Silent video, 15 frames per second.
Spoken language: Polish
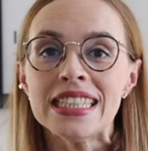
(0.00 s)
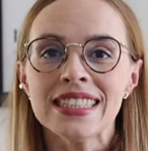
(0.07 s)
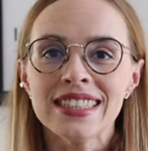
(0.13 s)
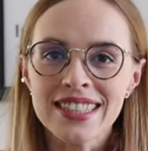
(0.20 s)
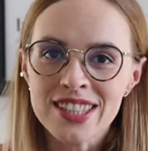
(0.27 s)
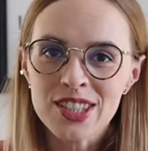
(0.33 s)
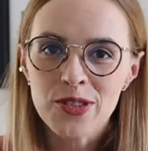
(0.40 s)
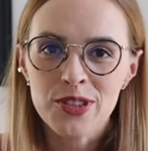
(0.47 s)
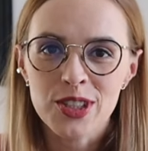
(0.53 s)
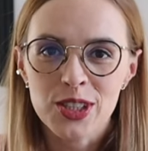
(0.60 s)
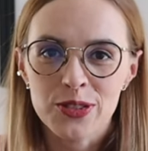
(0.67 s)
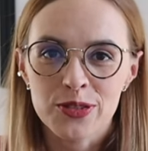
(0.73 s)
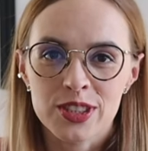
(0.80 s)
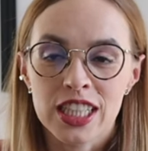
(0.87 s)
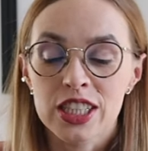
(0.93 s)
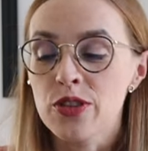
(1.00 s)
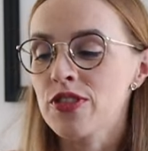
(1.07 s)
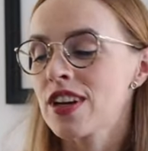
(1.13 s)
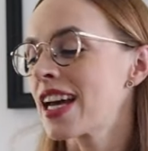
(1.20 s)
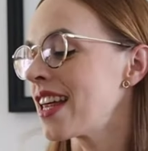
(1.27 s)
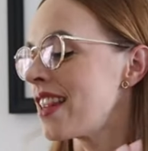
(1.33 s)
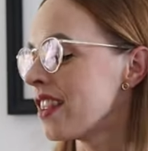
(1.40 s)

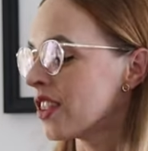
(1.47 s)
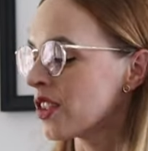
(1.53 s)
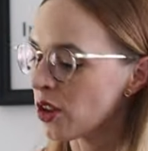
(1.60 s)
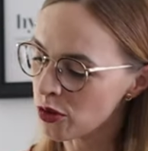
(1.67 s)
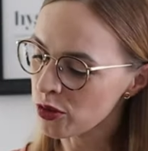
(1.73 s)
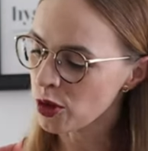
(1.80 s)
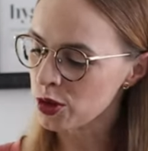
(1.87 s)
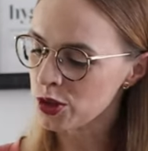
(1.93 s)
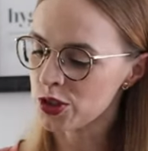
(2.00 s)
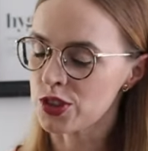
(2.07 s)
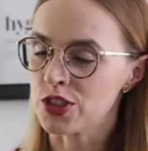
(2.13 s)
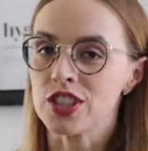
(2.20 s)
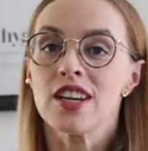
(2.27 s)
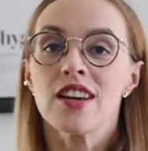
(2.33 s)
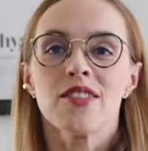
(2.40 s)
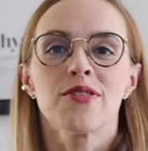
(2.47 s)
Niskowęglowodanowe nowości.